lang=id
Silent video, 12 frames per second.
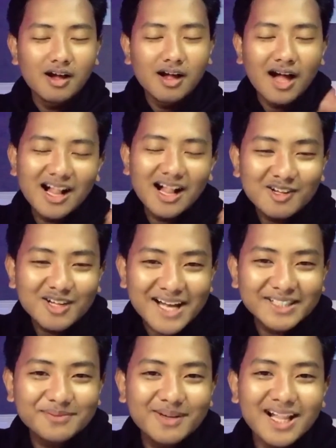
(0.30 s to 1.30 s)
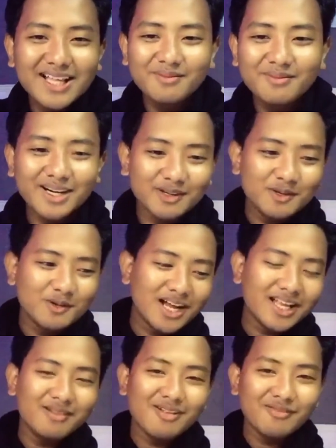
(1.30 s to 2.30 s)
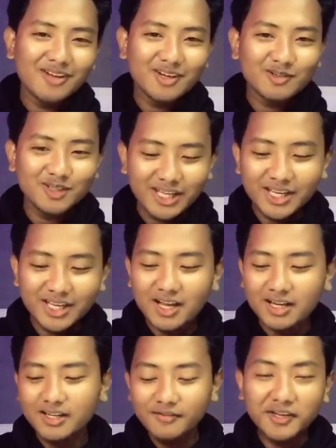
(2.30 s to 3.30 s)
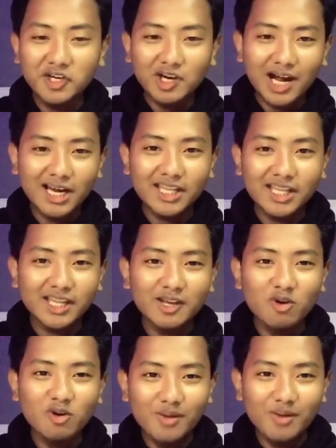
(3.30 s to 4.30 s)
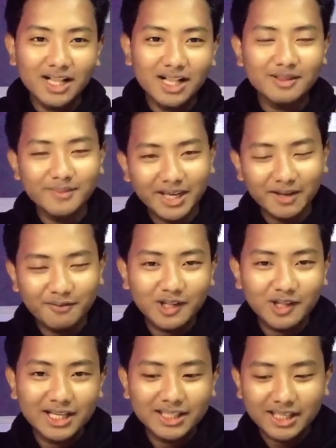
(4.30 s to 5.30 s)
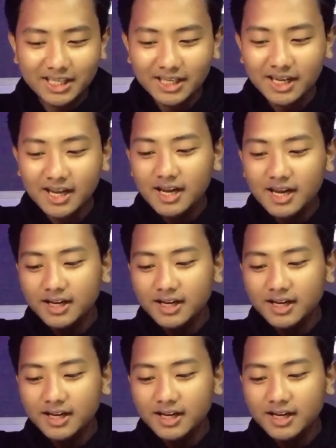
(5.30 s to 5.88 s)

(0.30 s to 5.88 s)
Halo guys, balik lagi bareng gue, Hilman Farudi. Nah, di video kali ini gue bakal bikin video lagi.